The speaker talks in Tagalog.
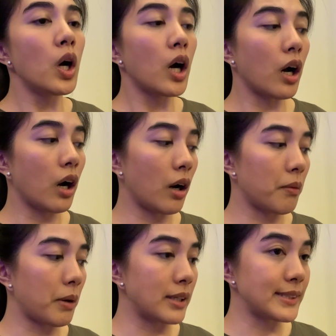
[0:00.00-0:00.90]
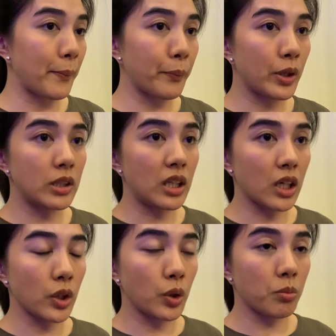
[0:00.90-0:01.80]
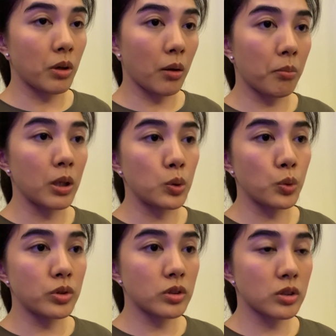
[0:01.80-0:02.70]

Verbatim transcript: um, assemble na lang yung mga balloons,